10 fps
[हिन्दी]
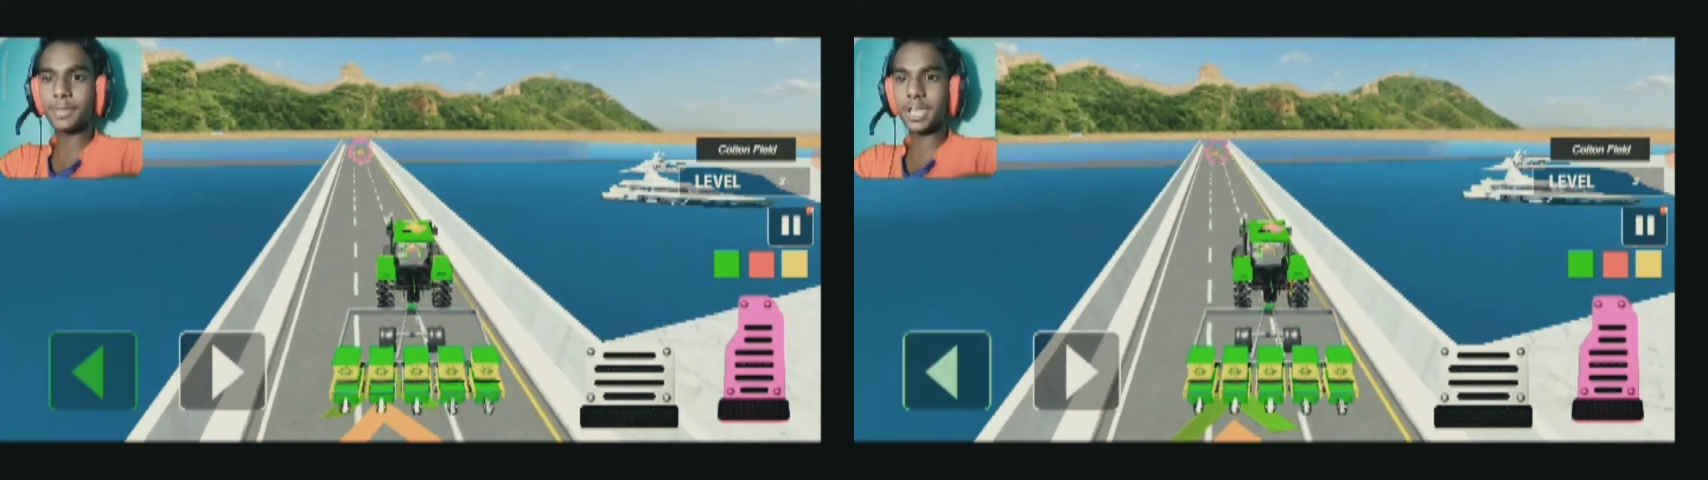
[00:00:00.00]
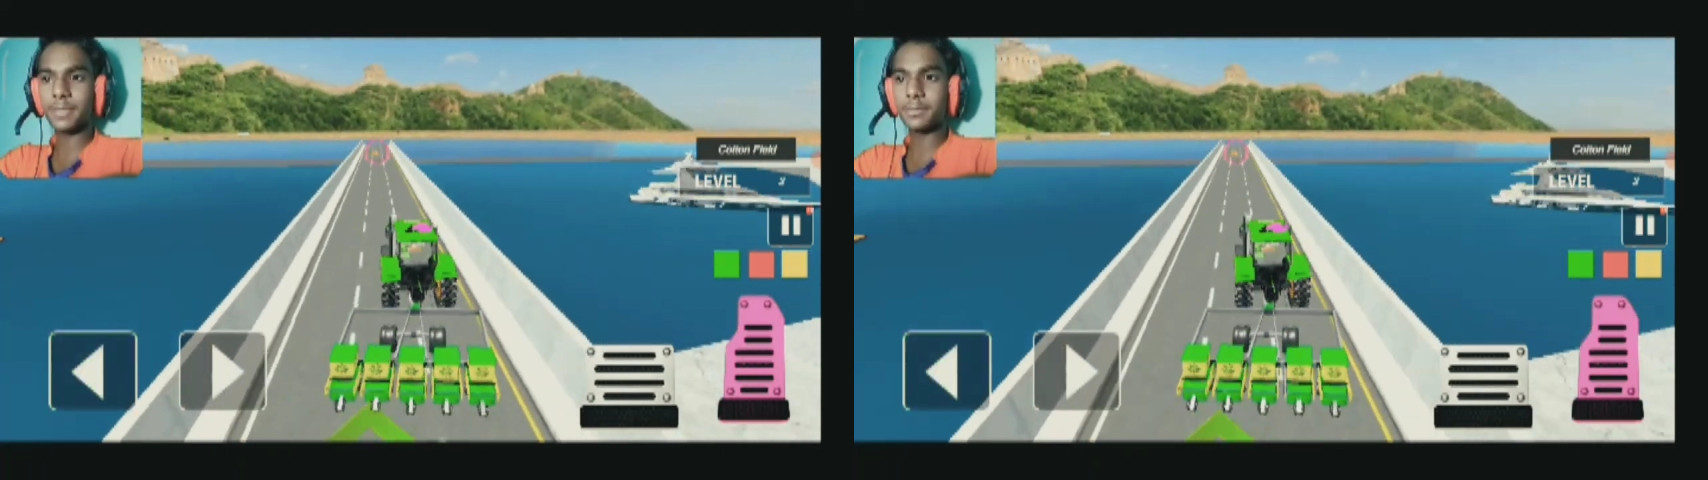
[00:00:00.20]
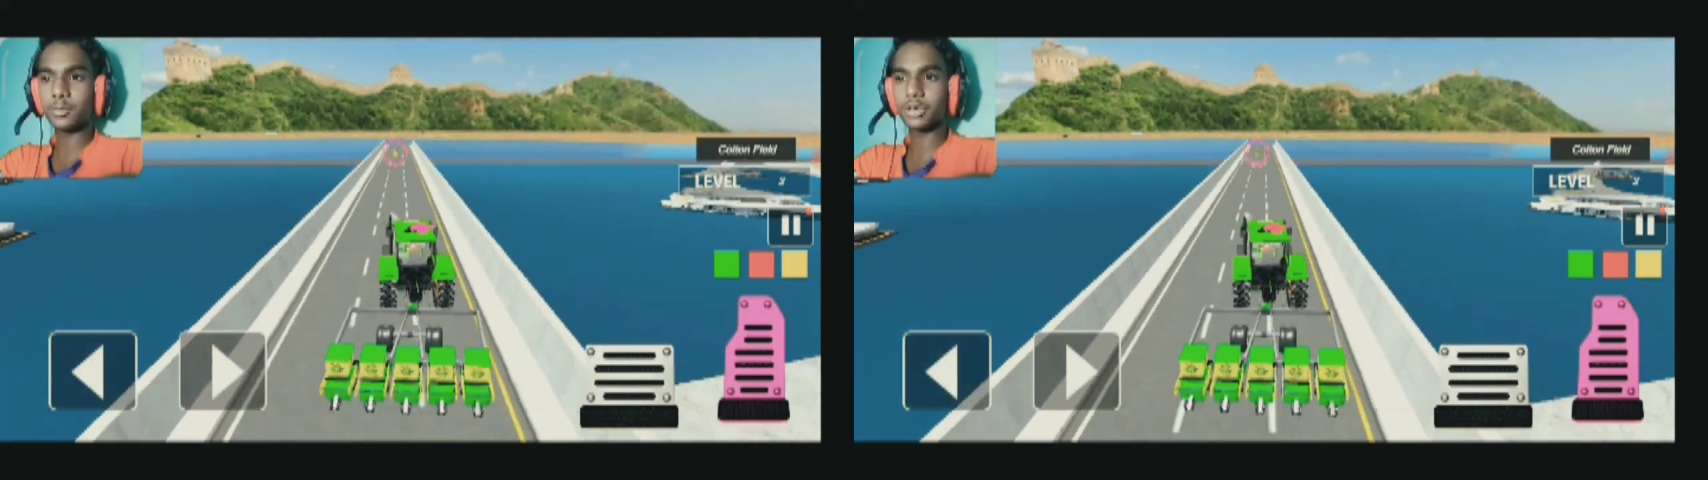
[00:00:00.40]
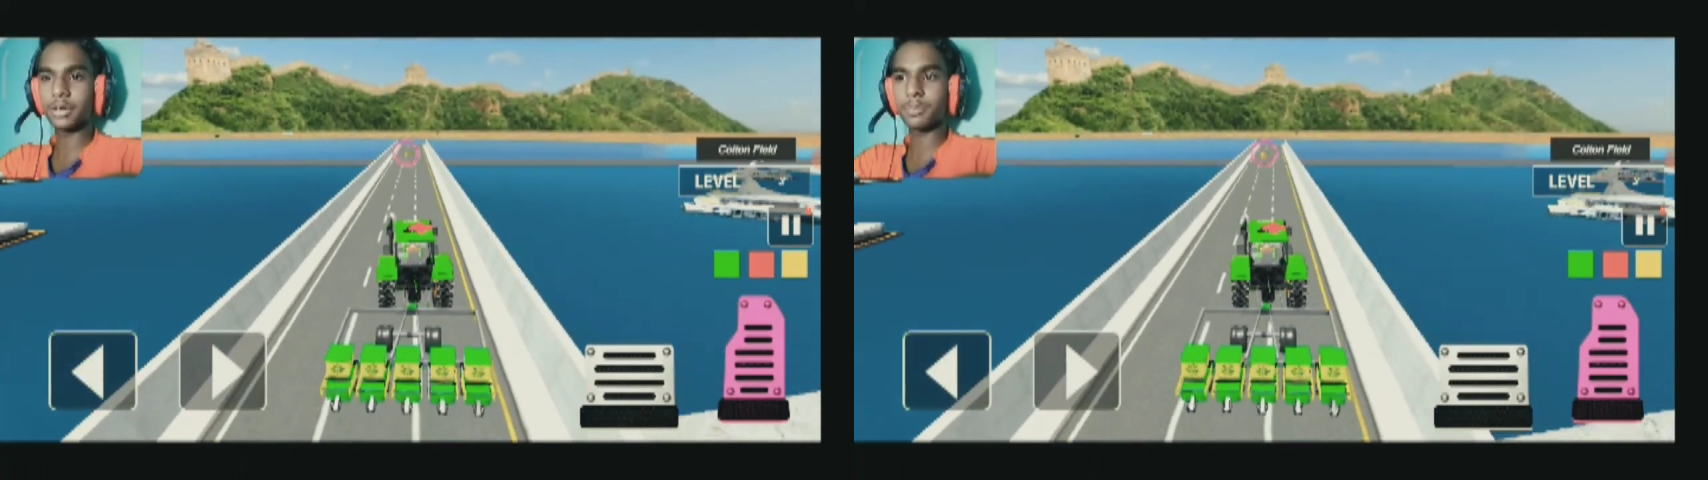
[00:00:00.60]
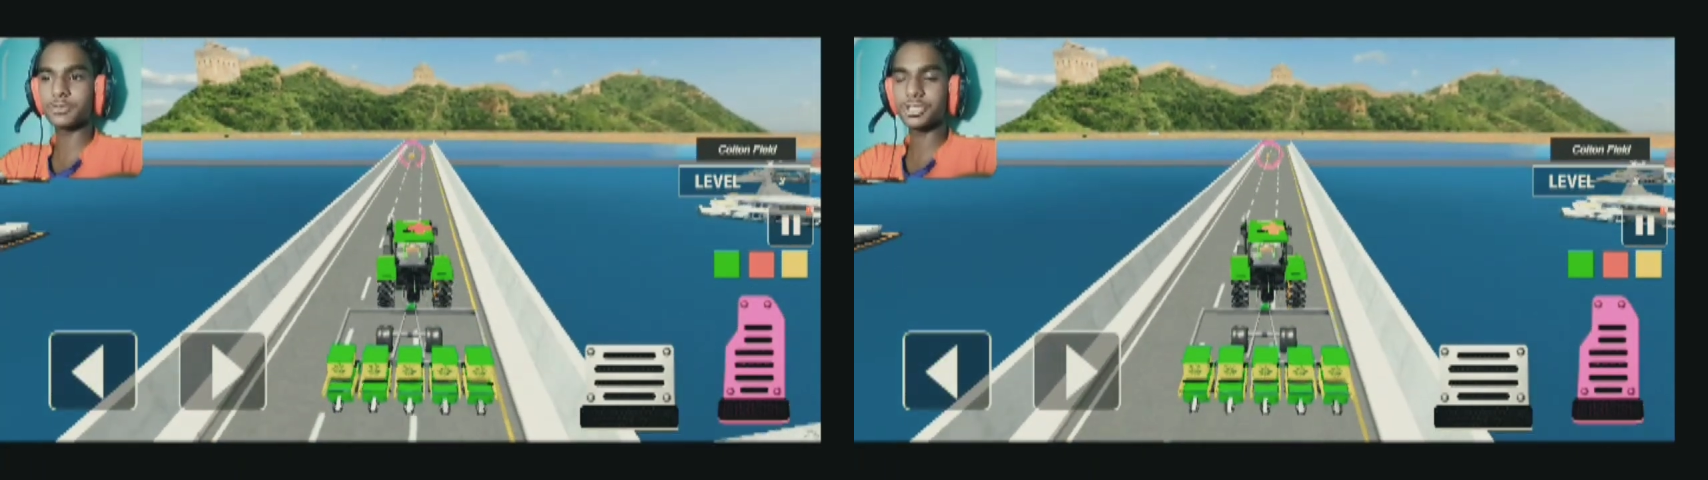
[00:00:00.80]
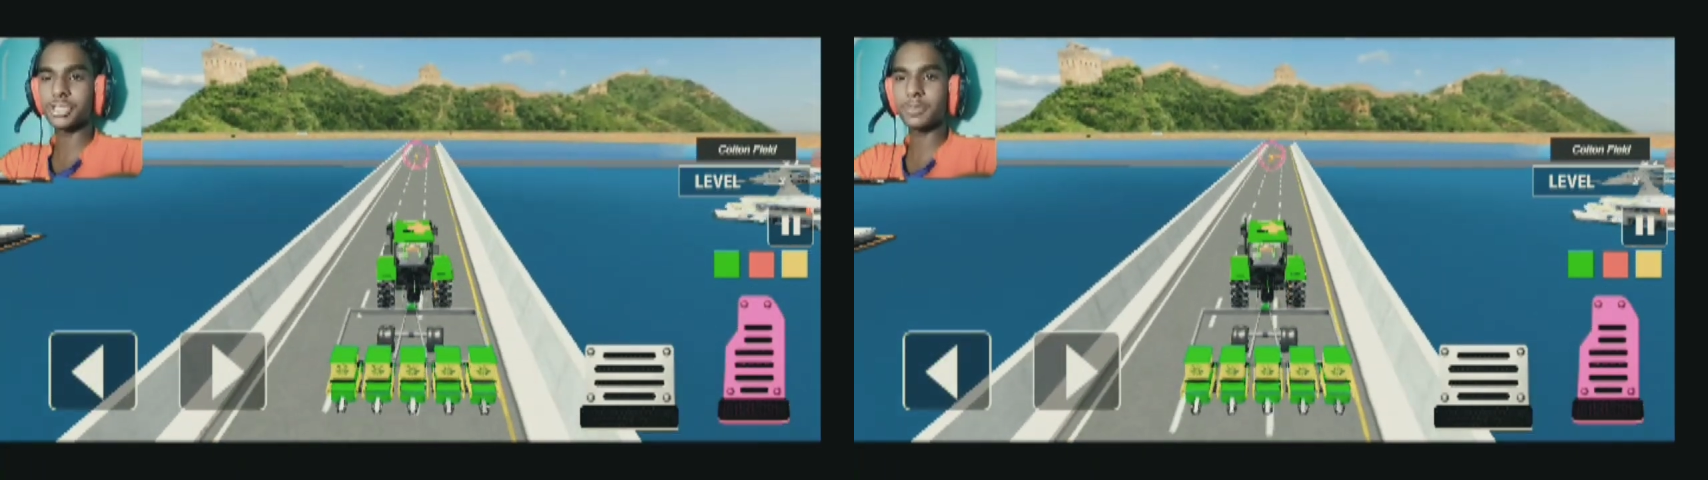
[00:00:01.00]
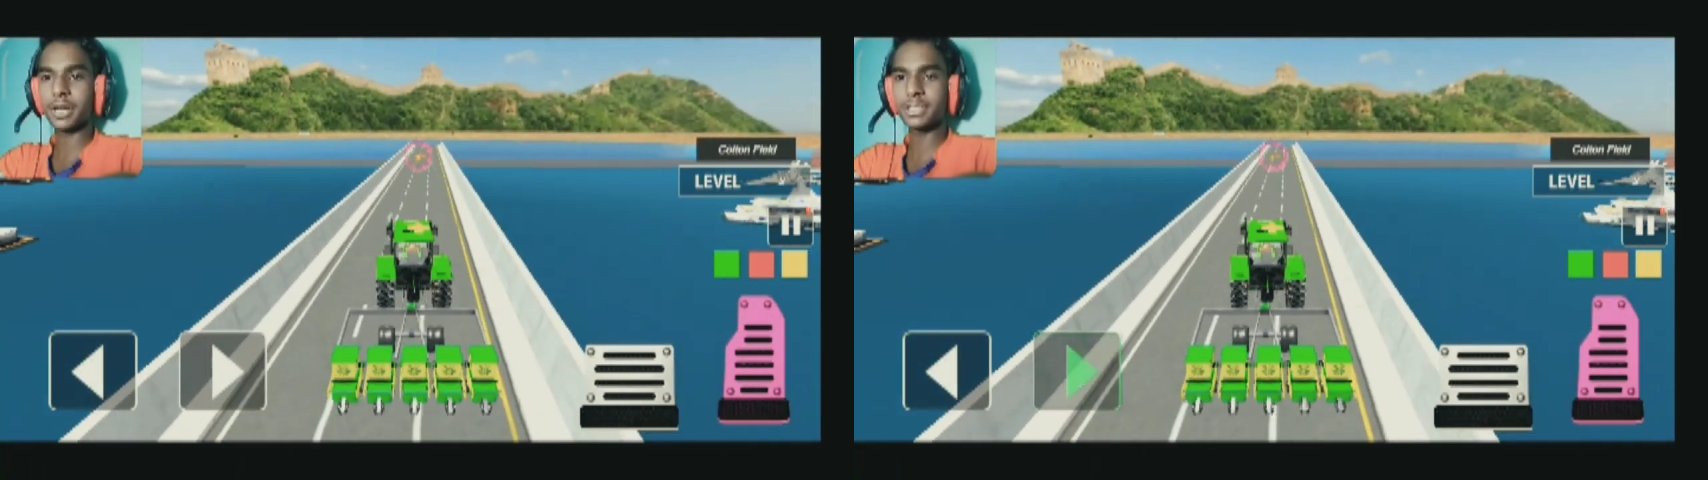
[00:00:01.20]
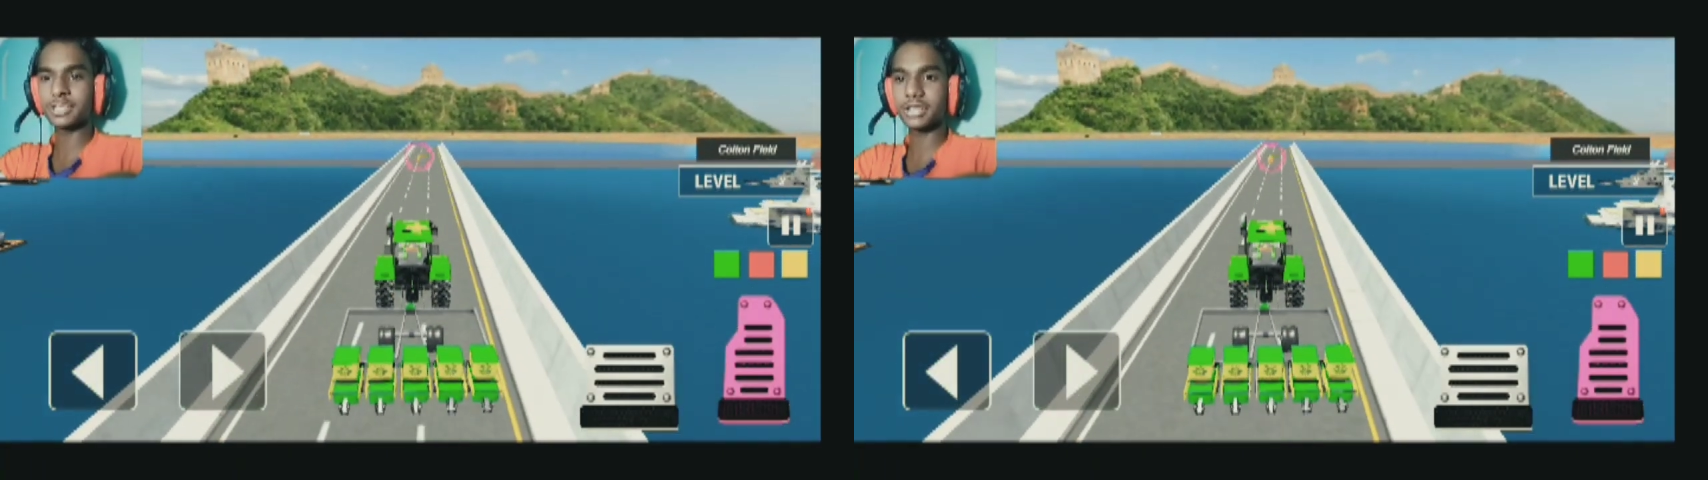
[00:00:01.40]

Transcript: प्यारी प्यारी बोट है मस्त मस्त स्टीमर है